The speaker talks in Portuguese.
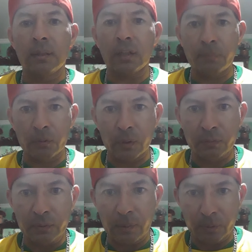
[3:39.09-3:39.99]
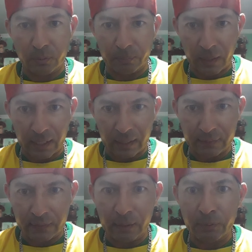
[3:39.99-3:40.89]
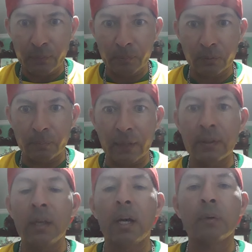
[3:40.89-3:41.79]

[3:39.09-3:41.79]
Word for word: E as pessoas vivem muito mais, né? Vivem muito mais.